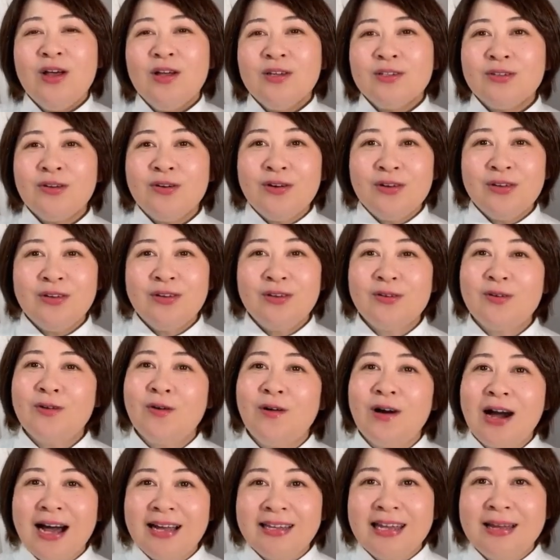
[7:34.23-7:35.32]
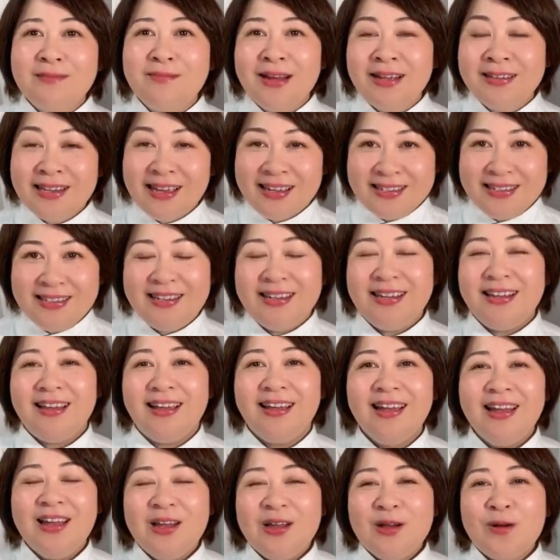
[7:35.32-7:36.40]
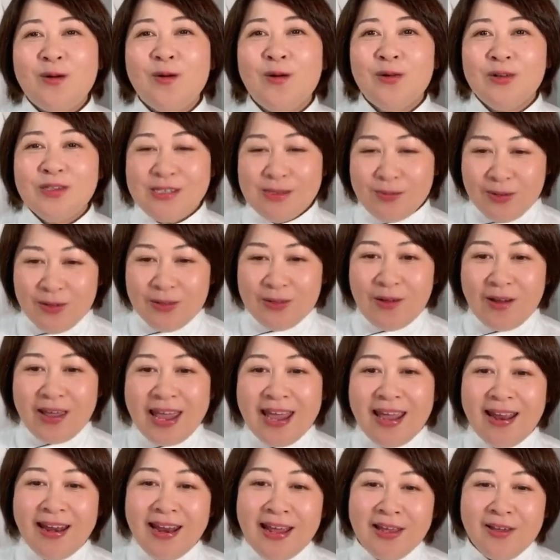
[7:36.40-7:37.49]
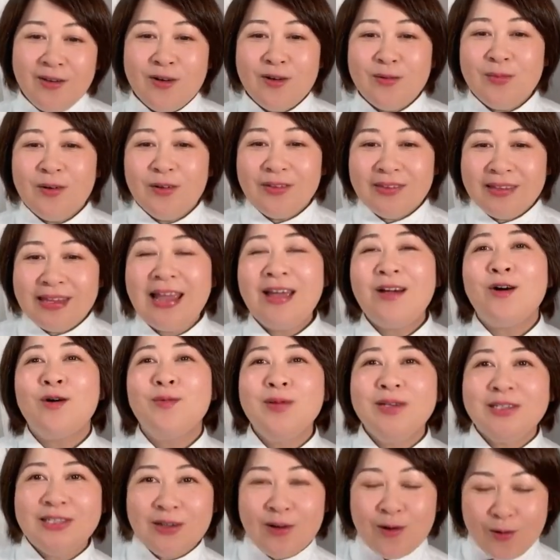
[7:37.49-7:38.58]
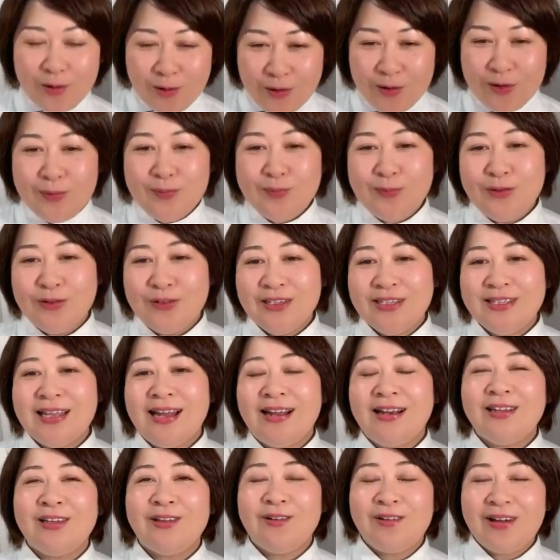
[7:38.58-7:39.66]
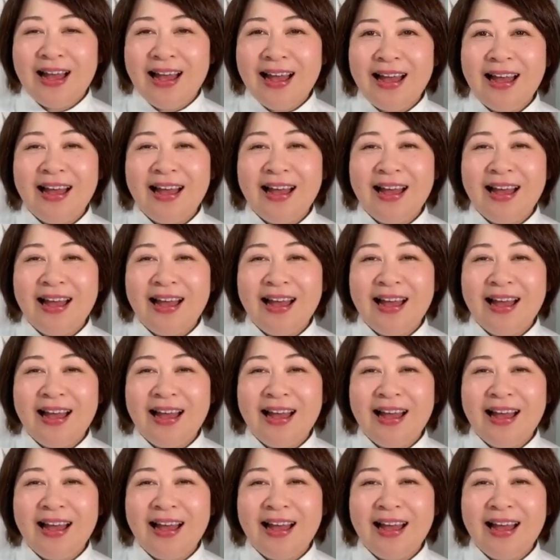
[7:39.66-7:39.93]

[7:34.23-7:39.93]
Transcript: そういうこう華々しいこう自分の経歴を持ってお店をオープンしたりとか